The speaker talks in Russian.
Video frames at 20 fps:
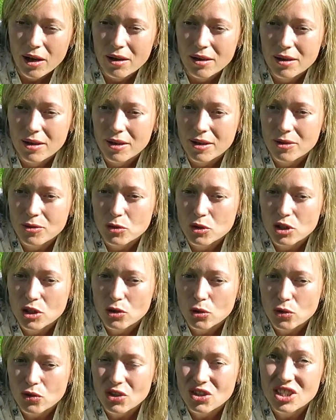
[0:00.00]
А, он
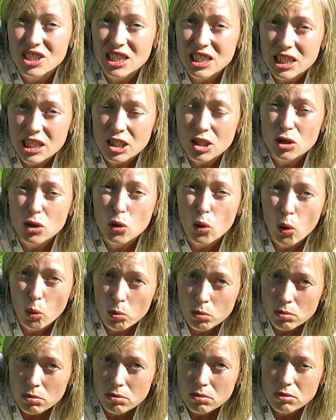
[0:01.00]
становится
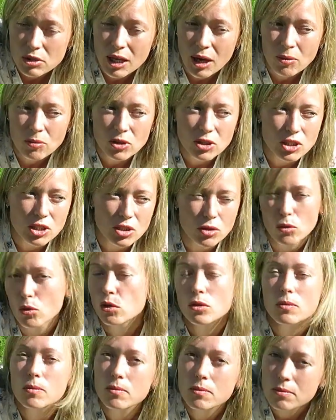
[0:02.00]
сорняком, там, где
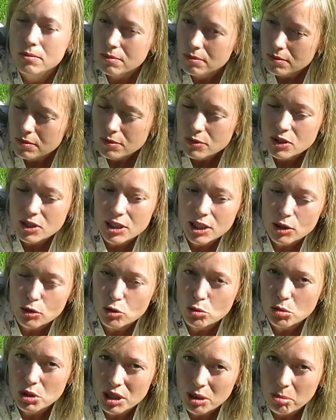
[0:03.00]
он... Здесь
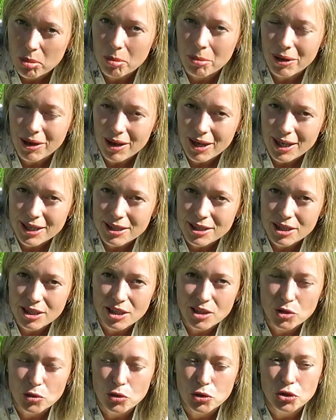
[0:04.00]
он мне помогает на
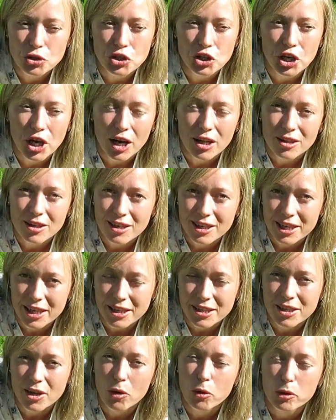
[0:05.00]
газончике, а на
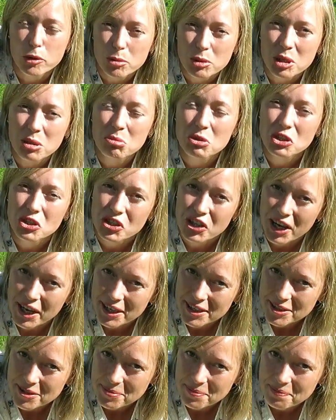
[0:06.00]
грядках он мне
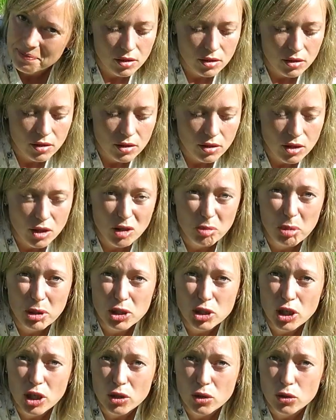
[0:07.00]
мешает. И,
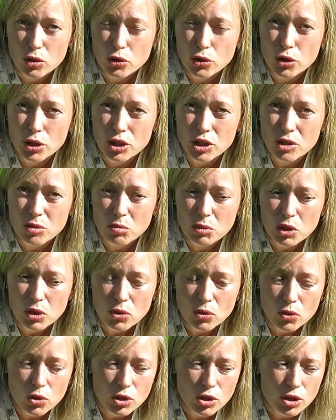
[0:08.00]
пожалуй, еще один
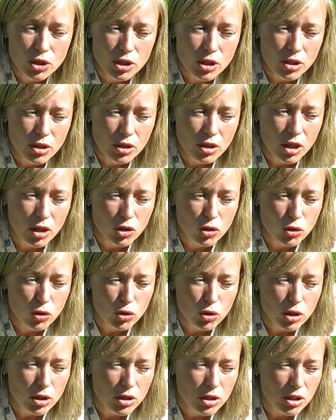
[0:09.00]
минус,
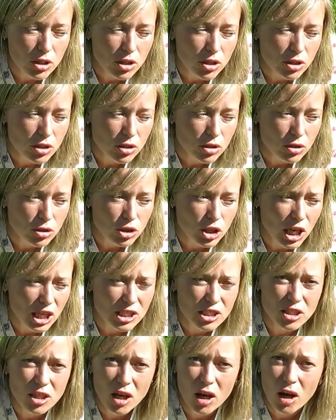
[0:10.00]
который
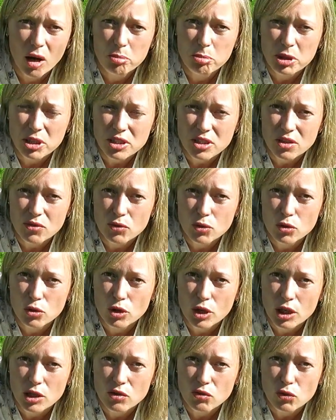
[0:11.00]
часто описывают
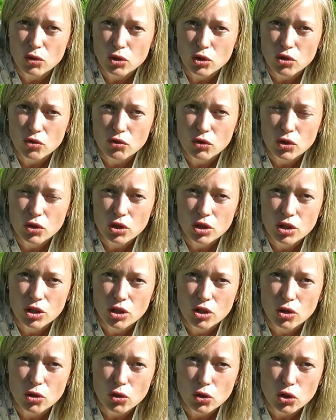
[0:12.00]
и озвучивают,
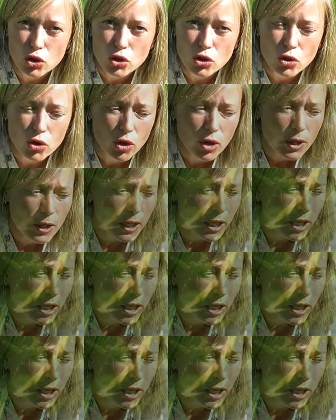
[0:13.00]
это то, что